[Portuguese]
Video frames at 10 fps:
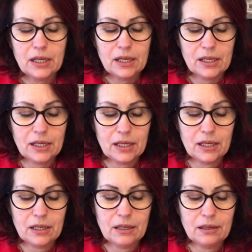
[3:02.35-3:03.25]

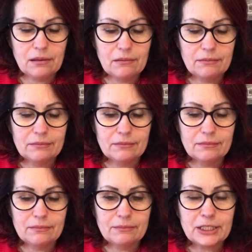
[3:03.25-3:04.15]
E
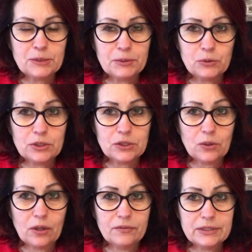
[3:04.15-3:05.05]
mas pessoas
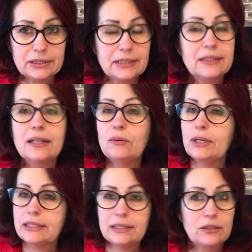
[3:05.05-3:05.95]
novas que não
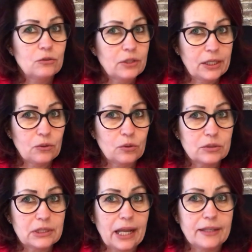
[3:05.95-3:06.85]
ainda não têm
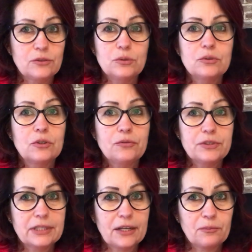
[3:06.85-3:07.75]
contato, não
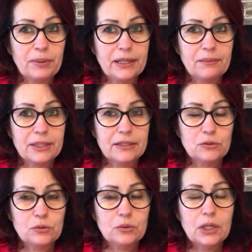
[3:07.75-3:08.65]
fizeram
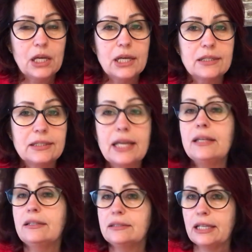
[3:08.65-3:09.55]
pagamento,
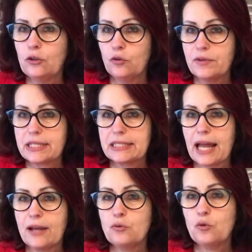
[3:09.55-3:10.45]
nem, nem
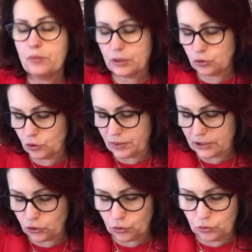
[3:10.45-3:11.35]
conversaram comigo sobre o
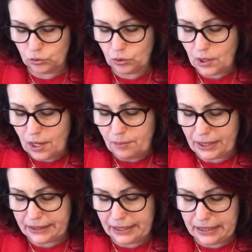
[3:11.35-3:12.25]
assunto,
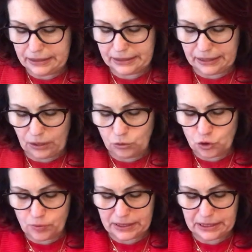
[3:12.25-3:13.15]
para aqueles que na
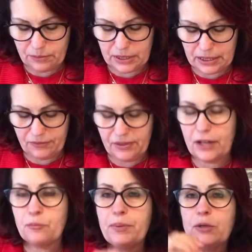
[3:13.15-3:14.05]
última semana
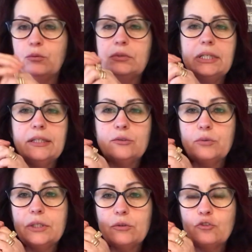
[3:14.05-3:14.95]
vieram
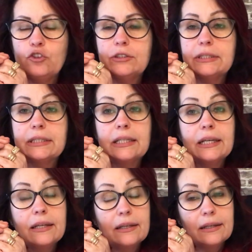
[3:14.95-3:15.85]
perguntando e eu disse,
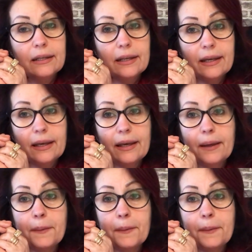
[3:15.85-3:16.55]
é,